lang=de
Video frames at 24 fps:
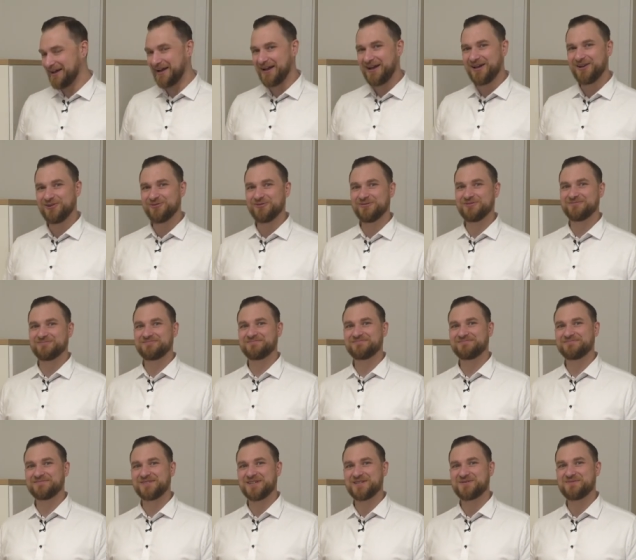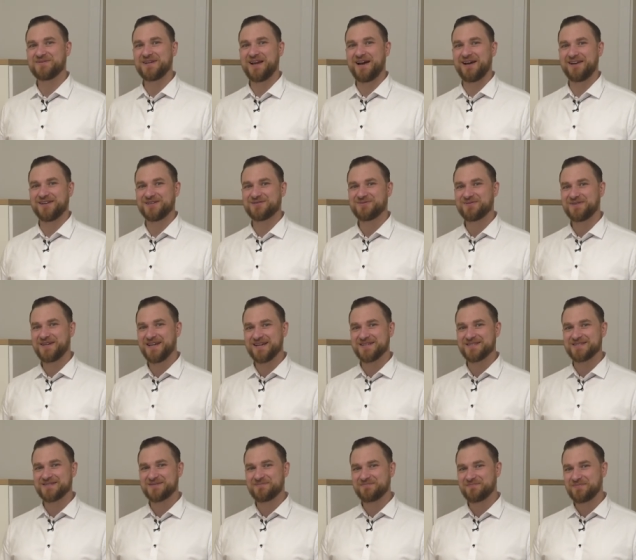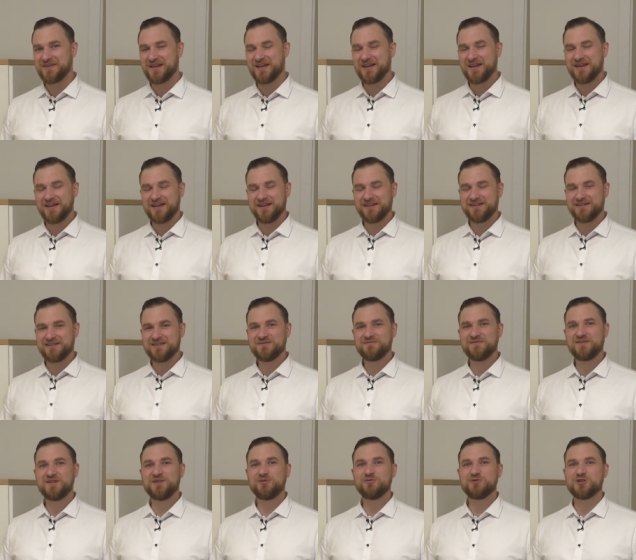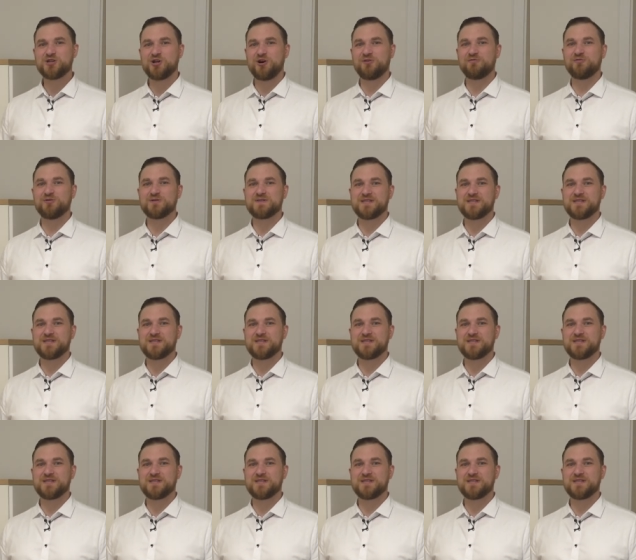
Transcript: Hallo, hier ist wieder Alex von Gers. In diesem Video schauen wir